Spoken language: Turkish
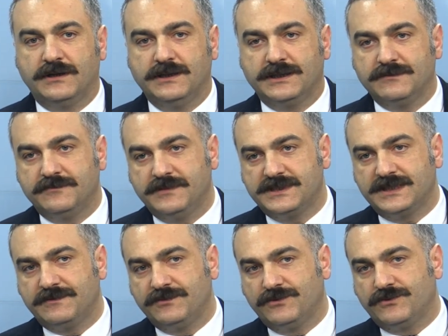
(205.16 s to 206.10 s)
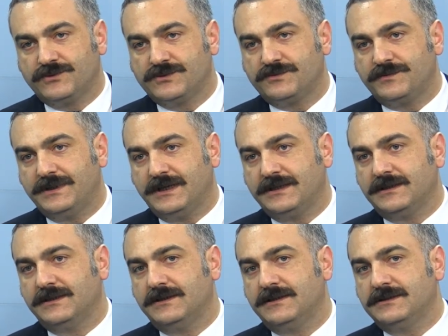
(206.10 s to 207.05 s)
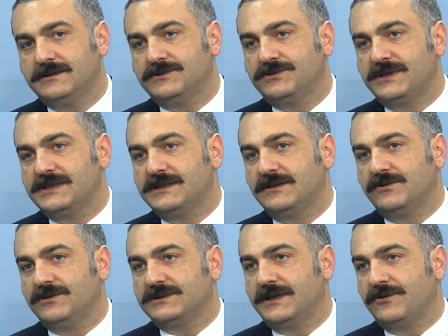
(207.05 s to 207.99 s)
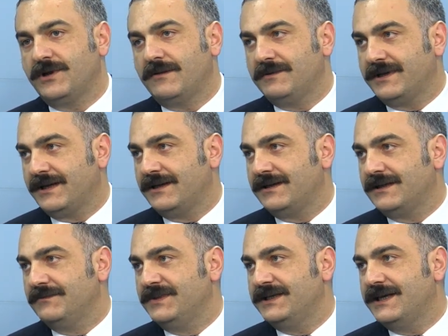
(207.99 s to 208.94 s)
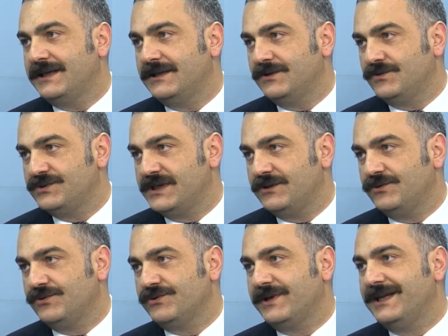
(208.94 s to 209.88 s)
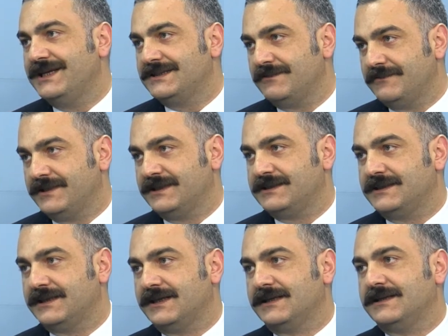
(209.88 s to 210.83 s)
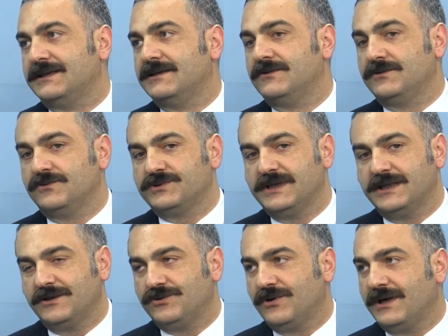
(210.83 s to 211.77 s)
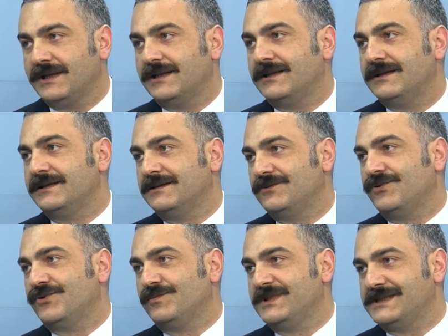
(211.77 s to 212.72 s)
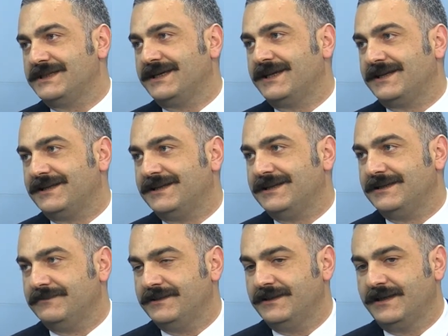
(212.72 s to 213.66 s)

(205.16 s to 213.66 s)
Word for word: 2005-2009 plan e, sürecinde oluşan önemli kararlardan biri kentin kuzeye doğru gelişmemesi gerektiği, kuzeydeki doğal alanların korunması gerektiği gibi.